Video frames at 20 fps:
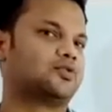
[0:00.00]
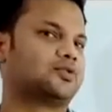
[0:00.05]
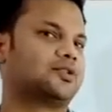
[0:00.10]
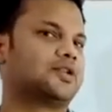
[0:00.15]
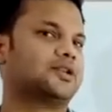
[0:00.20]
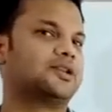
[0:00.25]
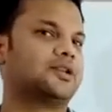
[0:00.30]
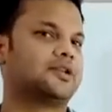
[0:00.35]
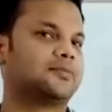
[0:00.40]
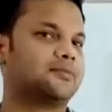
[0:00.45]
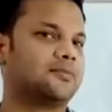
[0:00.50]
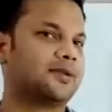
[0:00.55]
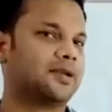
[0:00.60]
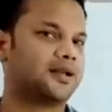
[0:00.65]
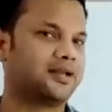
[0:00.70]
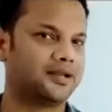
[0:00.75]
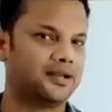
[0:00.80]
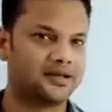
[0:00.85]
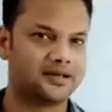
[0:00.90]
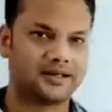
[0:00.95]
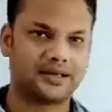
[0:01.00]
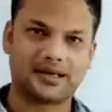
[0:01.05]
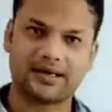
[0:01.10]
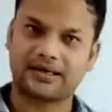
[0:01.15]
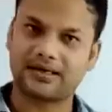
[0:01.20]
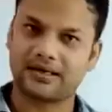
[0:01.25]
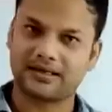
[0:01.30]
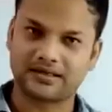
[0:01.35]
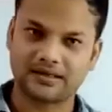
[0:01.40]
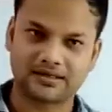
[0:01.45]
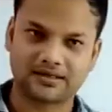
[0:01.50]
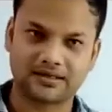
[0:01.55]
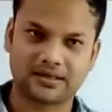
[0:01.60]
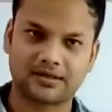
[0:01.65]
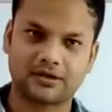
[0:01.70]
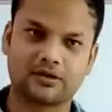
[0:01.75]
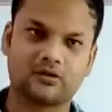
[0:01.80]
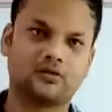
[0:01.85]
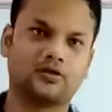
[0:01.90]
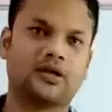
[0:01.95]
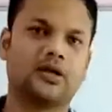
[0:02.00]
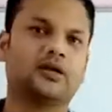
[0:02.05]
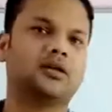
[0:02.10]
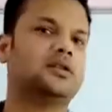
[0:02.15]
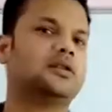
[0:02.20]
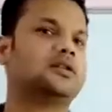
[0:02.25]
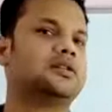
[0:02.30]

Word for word: उसके लिए मैं एक नया क्लास स्टार्ट करूँगा